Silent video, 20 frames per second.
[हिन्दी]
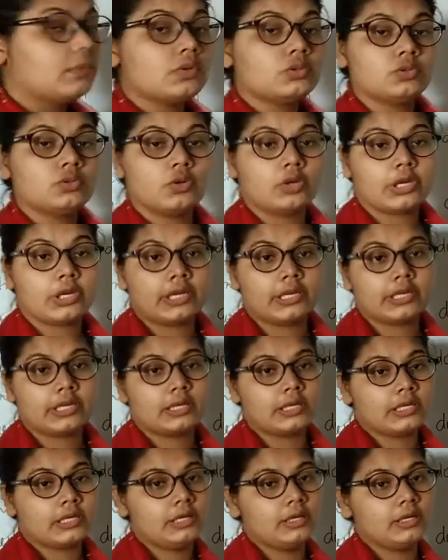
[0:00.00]
को शो करने
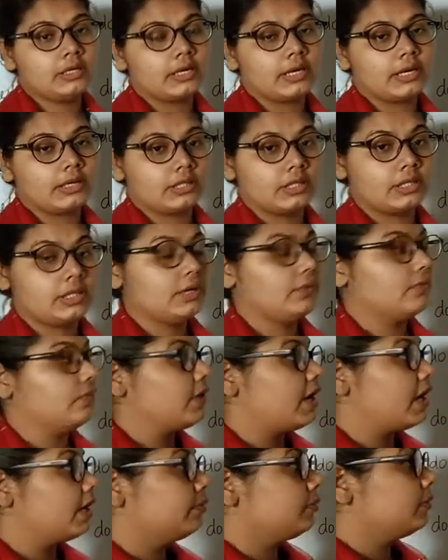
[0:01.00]
के लिए करते हैं वैन